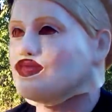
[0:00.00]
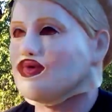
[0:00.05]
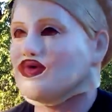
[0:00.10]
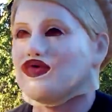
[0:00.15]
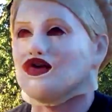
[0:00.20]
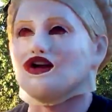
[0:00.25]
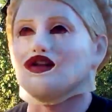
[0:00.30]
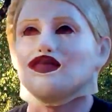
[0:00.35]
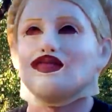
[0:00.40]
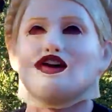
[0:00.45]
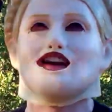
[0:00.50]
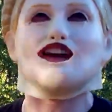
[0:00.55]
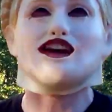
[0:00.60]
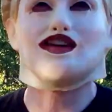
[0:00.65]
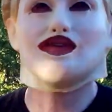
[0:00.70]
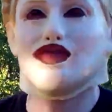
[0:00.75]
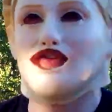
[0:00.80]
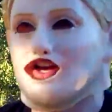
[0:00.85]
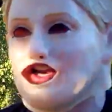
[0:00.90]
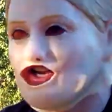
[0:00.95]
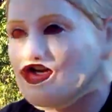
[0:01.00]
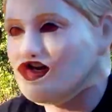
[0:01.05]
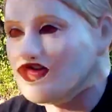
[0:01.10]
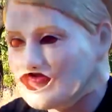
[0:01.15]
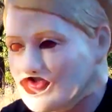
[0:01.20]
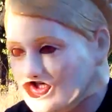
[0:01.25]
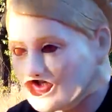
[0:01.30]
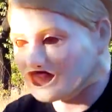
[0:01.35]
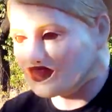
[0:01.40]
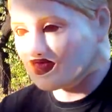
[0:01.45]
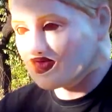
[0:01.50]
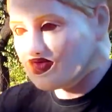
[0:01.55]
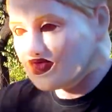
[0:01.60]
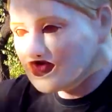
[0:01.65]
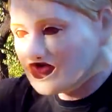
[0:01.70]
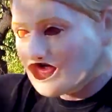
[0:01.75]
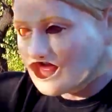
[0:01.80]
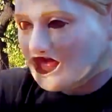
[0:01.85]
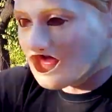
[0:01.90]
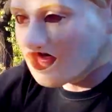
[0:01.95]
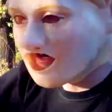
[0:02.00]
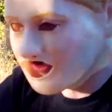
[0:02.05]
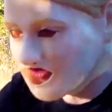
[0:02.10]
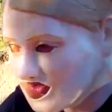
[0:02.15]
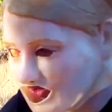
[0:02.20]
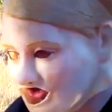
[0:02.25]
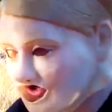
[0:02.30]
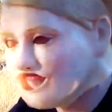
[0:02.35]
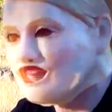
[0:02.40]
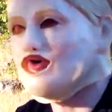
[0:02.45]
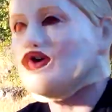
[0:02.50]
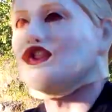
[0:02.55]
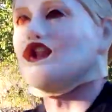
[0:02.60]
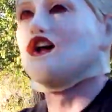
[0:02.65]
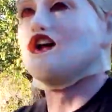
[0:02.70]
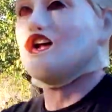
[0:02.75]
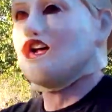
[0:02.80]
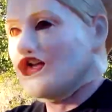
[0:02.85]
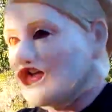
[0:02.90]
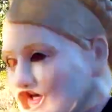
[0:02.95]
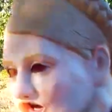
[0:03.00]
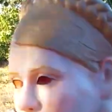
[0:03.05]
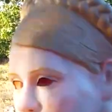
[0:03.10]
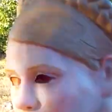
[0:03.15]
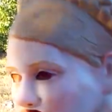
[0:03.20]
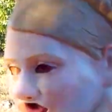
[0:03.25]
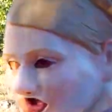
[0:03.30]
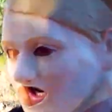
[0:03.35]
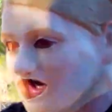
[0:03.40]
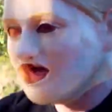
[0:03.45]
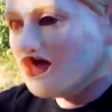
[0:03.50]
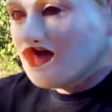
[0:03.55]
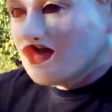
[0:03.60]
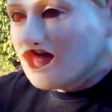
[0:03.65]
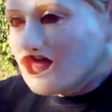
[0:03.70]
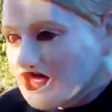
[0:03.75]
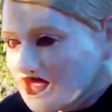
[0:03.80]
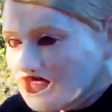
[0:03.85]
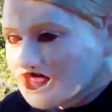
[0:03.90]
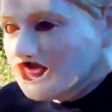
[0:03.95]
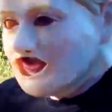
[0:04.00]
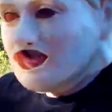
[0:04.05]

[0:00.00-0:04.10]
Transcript: буквально мы Рокфеллеров сейчас вот уже нагнули, вот, я ему уже, я